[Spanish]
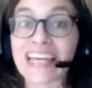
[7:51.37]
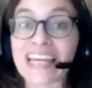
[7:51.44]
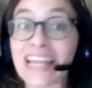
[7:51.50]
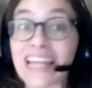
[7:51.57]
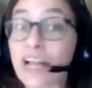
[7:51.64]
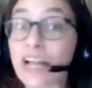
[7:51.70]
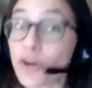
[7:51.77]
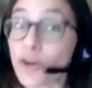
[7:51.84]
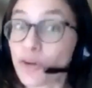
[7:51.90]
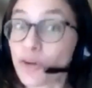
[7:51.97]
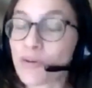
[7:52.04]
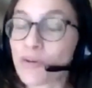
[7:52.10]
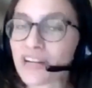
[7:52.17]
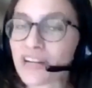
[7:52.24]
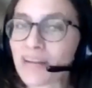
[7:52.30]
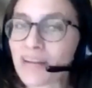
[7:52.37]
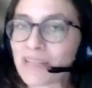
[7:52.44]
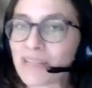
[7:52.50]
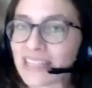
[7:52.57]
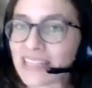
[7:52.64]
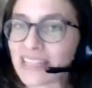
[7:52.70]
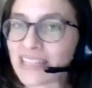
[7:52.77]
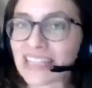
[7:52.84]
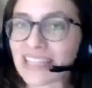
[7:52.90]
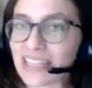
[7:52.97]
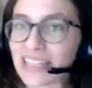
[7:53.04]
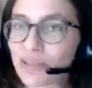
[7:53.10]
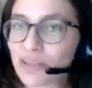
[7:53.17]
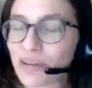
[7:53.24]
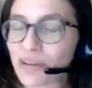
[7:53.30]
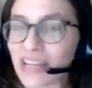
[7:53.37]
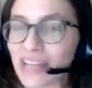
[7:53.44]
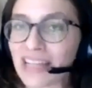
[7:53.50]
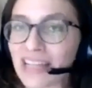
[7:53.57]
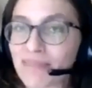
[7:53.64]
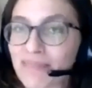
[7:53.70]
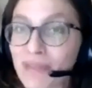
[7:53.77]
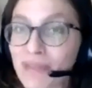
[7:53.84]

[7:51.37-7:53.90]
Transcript: Y el algarrobo realmente está quedando cada